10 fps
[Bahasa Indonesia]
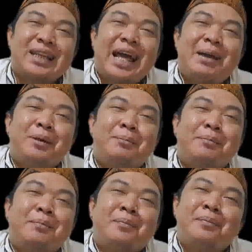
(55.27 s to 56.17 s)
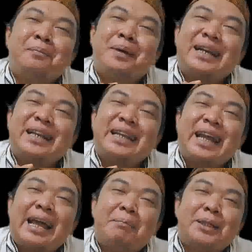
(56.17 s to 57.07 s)
telah
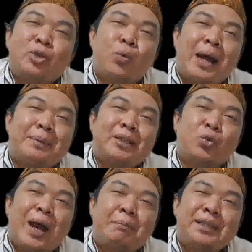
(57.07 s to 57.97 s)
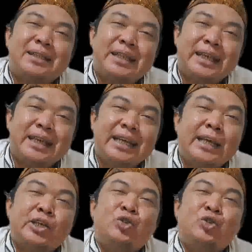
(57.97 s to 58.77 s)
memberikan petuah-petuah penting